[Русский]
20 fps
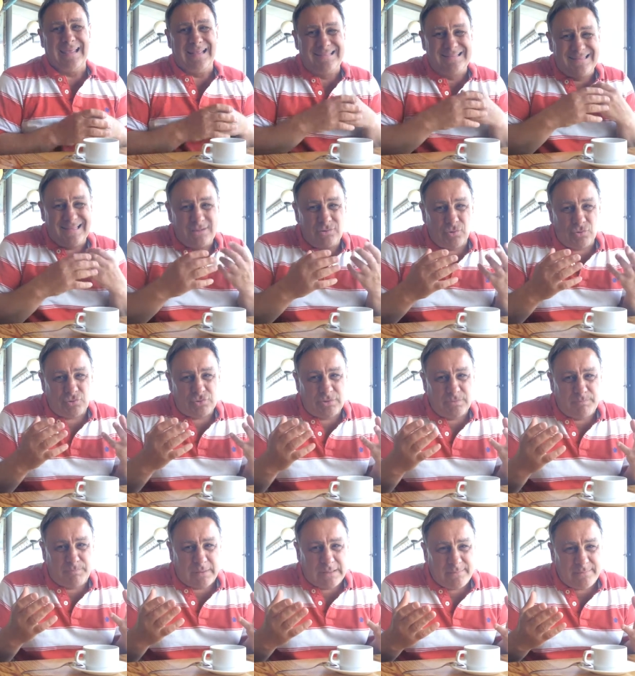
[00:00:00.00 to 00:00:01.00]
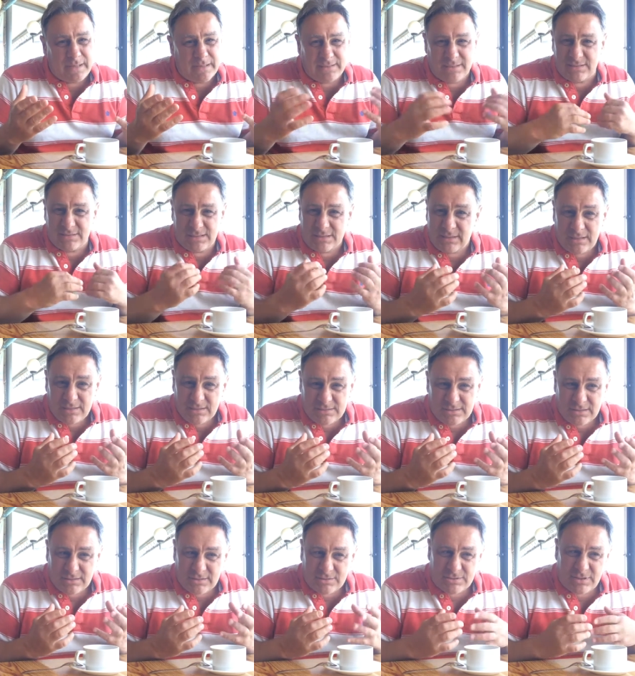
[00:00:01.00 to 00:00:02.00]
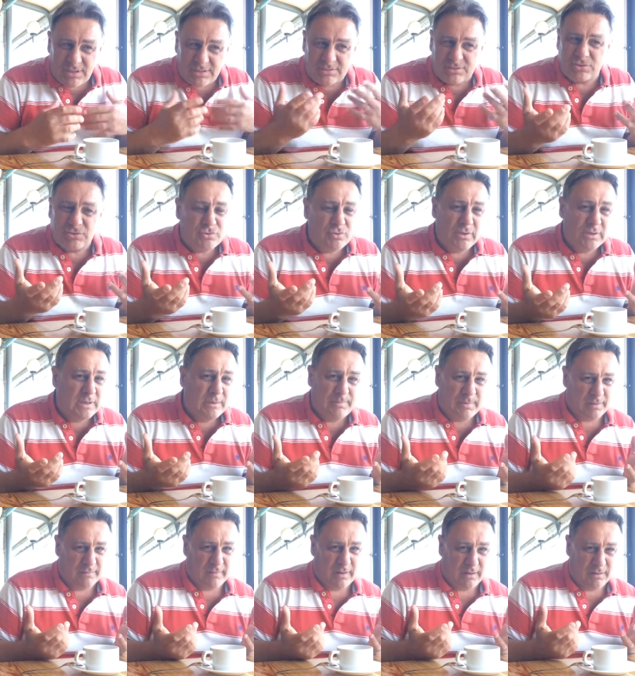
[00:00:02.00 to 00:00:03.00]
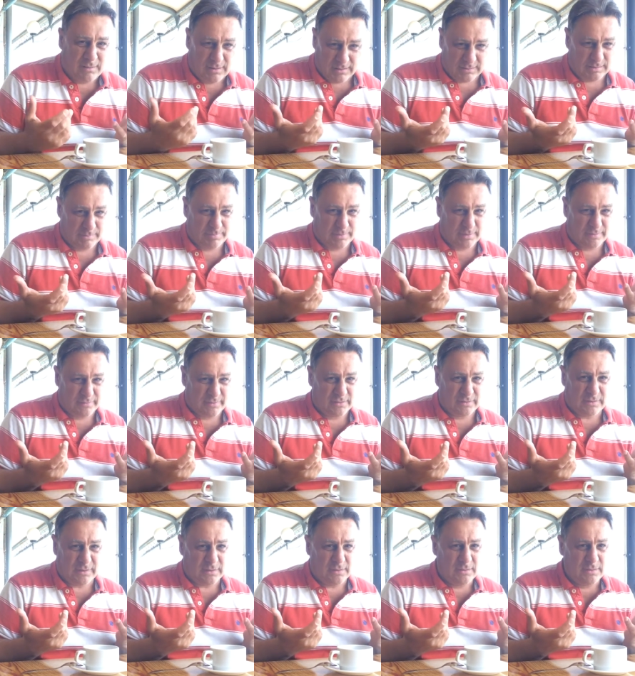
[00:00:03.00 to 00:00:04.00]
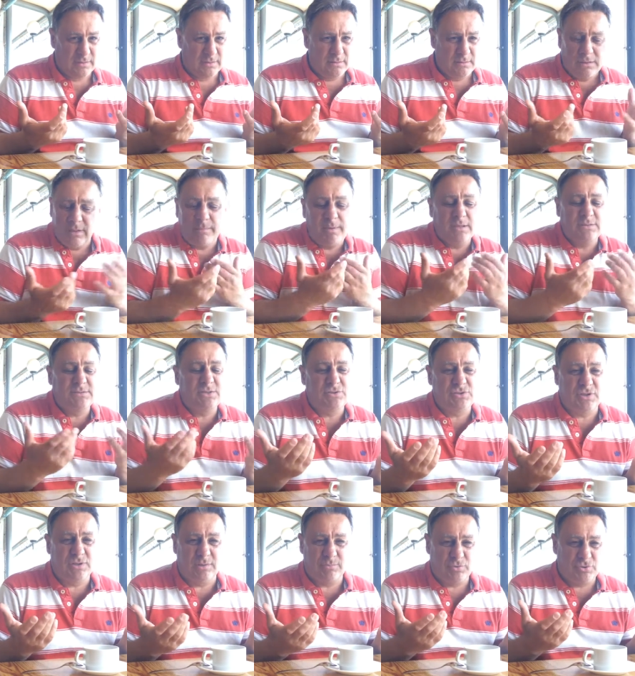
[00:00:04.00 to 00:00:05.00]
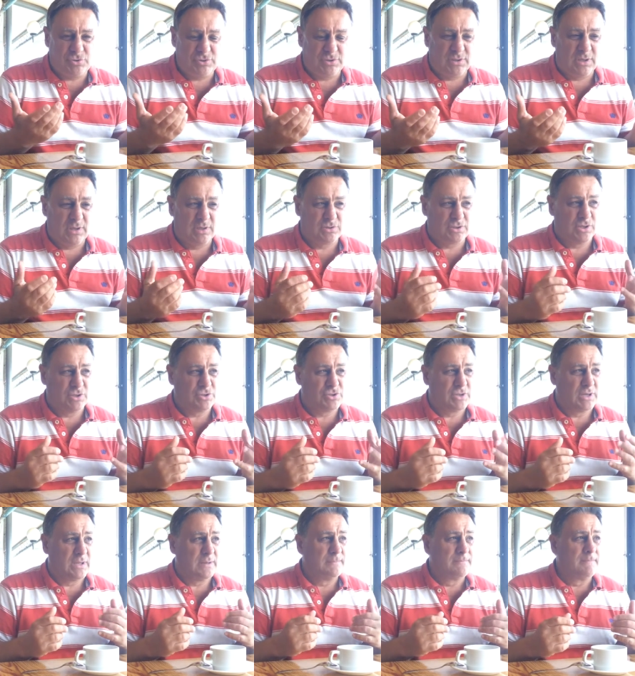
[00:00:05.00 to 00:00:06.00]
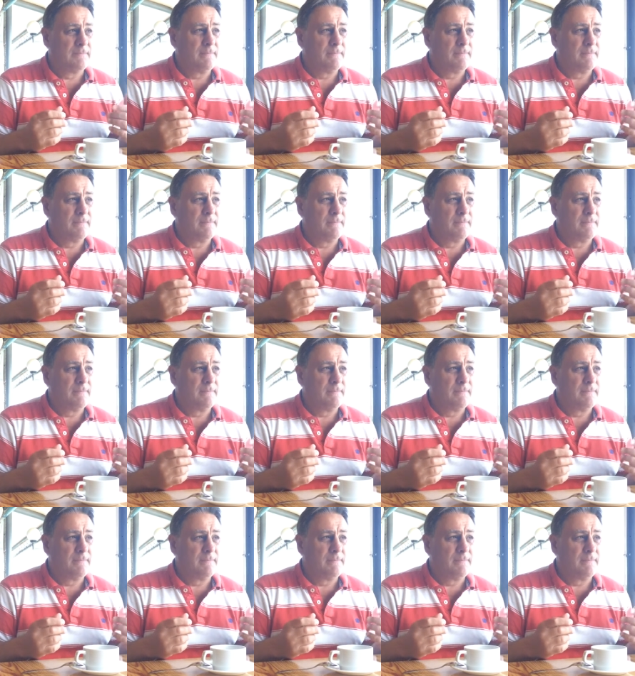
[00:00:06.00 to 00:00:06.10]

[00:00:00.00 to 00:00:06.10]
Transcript: И ты должен понимать, если она не соглашается, что она права. Это половинка. Не имеет значения, мужчина или женщина.